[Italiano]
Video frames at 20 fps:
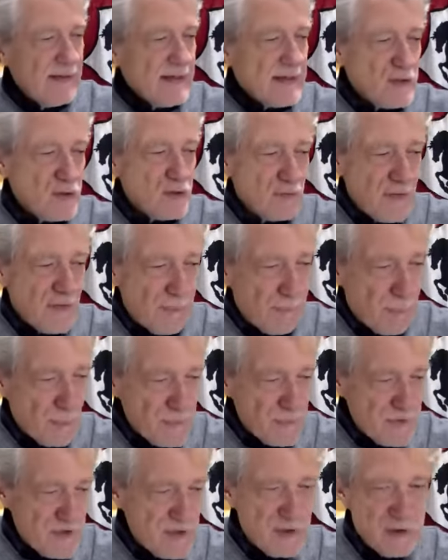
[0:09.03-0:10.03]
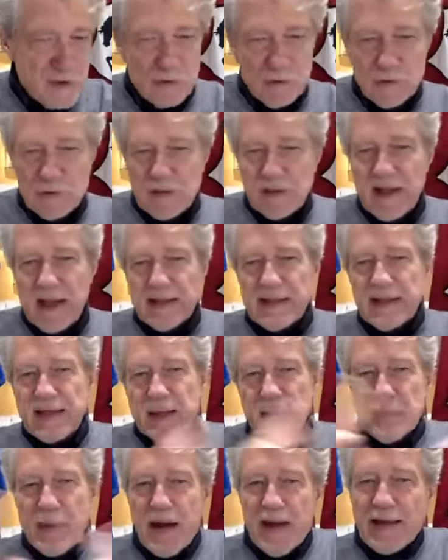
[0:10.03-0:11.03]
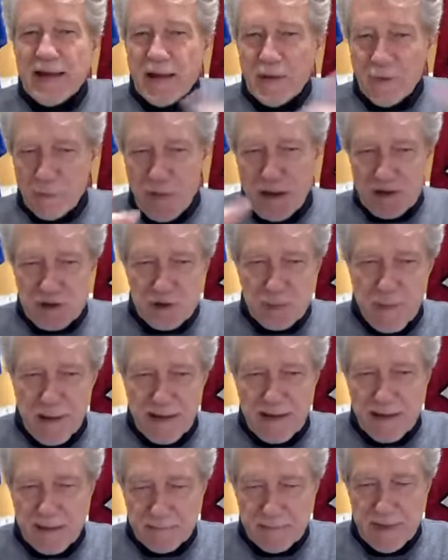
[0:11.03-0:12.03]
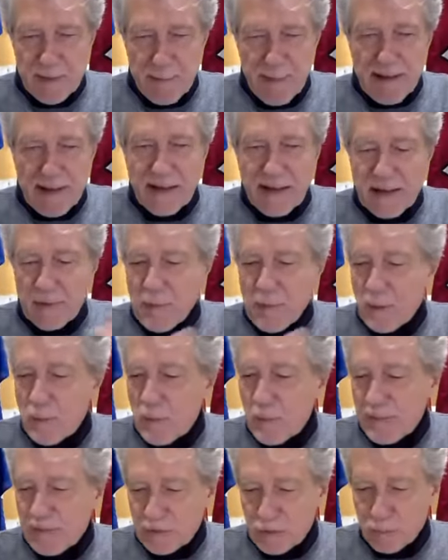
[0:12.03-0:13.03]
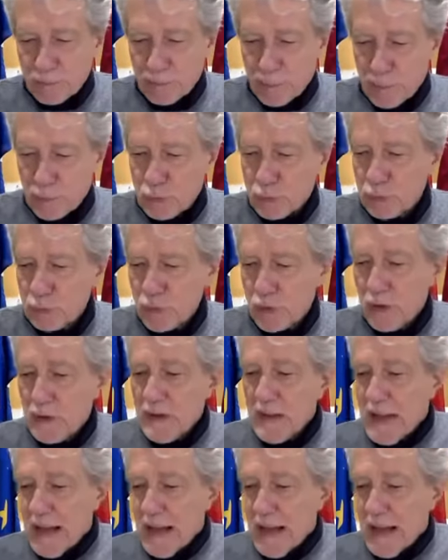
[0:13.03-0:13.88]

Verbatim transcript: sovrapposizioni, dati che ballano, ma parle- ne parleremo al momento opportuno.